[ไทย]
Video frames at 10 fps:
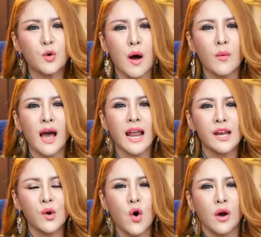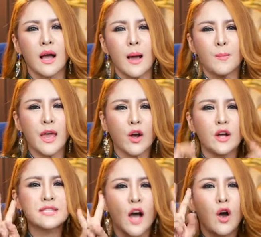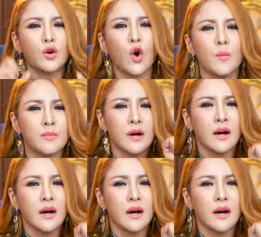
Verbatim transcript: ครูบอกว่าอะไรลูกมีคนสองกลุ่ม